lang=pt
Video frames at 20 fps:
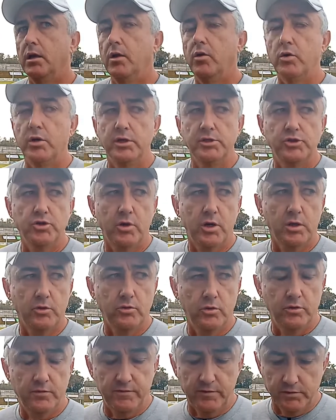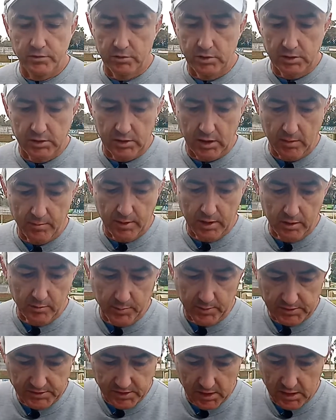é um grande jogador, fez um grande trabalho
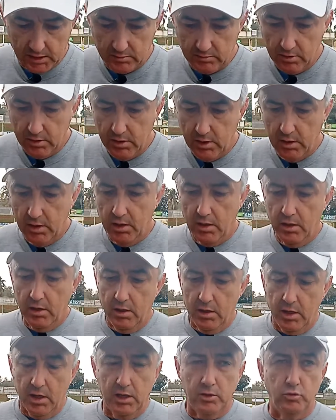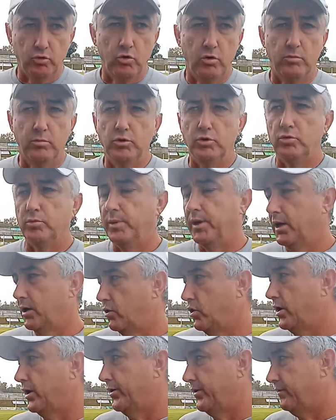no passado, atuou muito bem
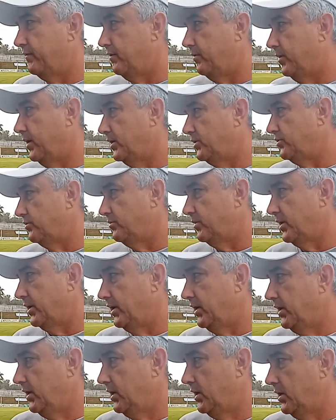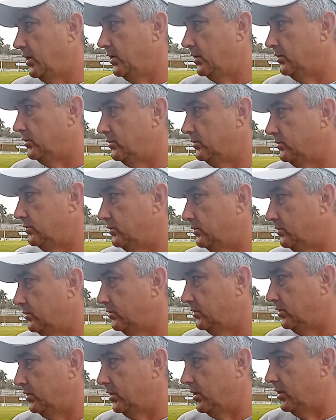agora novamente no Marília.
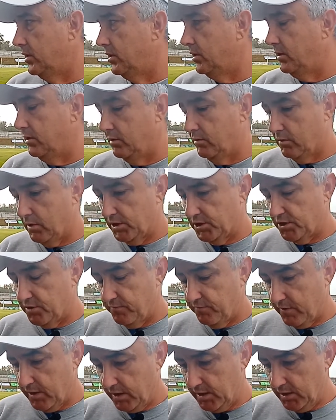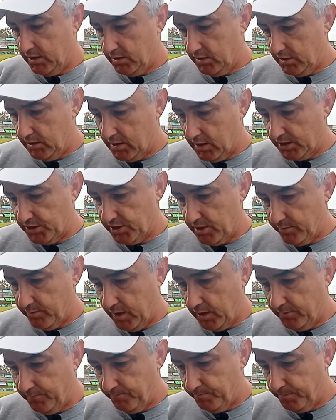É, eu acho que vai encaixar
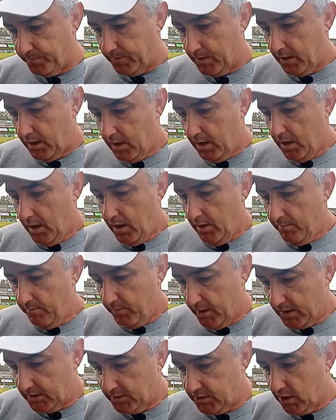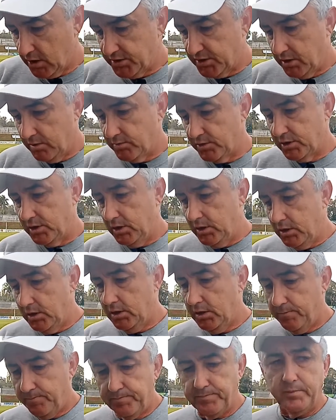bem. Mas nós temos
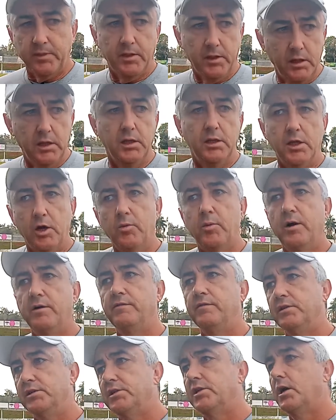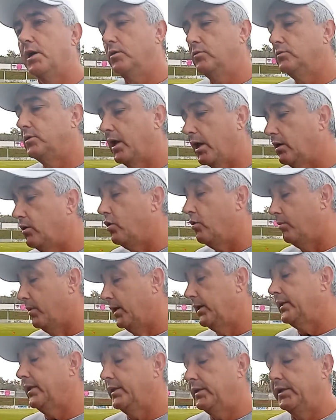que, que ter uma visão, quem
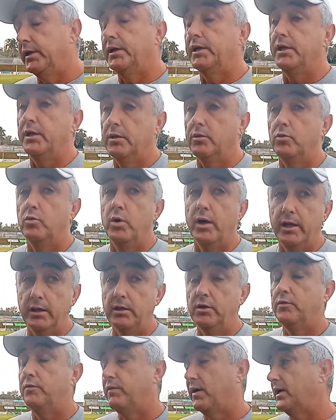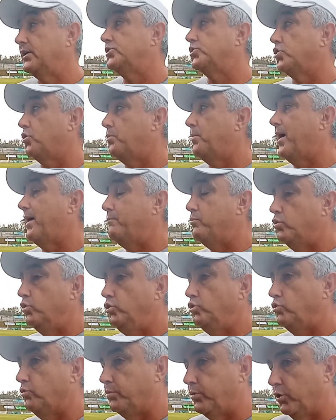comanda, de que o Endel vai somar
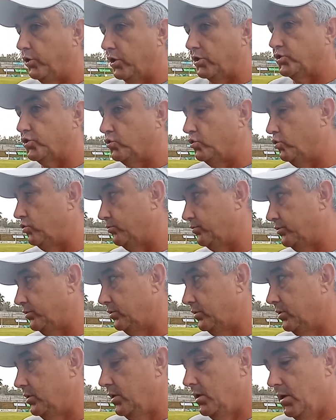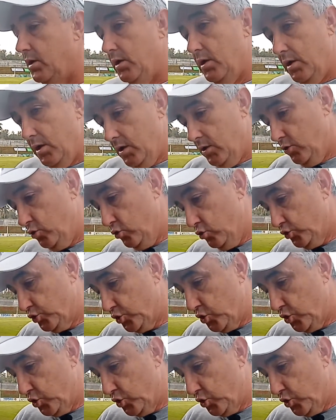muito para o nosso grupo no